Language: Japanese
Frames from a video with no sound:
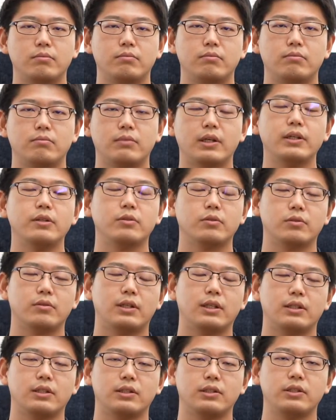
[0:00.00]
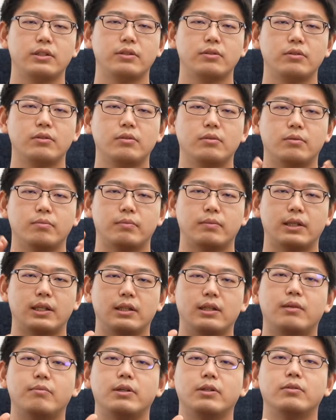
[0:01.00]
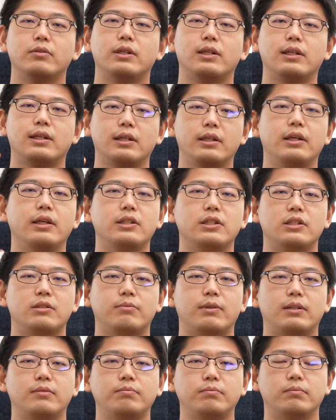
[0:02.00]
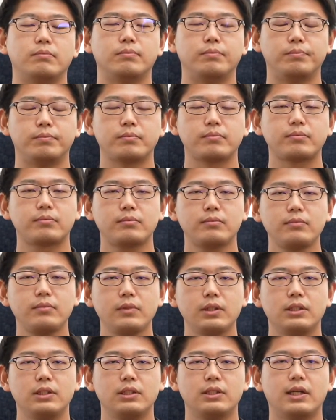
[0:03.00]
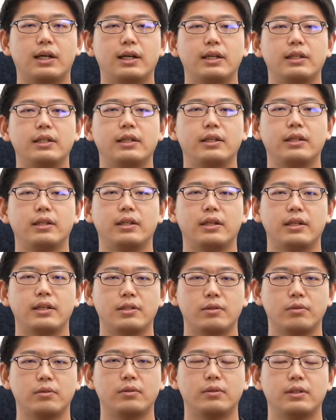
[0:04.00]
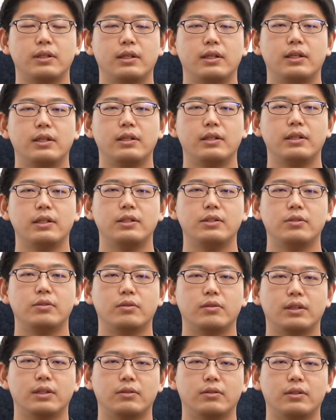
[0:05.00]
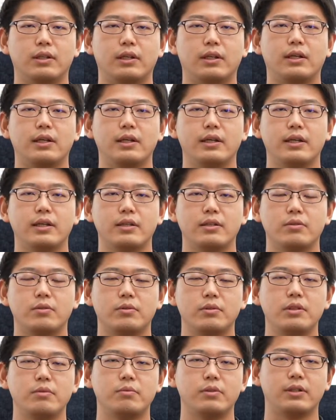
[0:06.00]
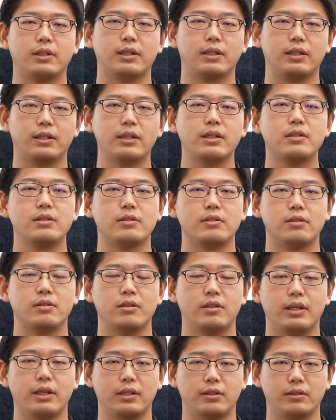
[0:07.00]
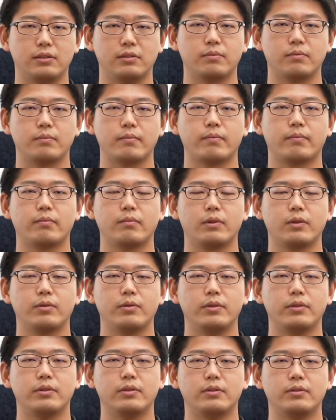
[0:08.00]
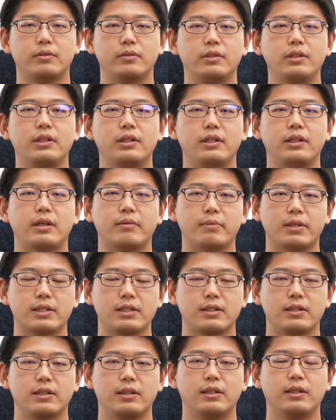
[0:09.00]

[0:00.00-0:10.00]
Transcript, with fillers: マインドの話でいうと頭の中で一番支配的な映像臨場感の高い映像に向かって進んでいくというふうに言えます。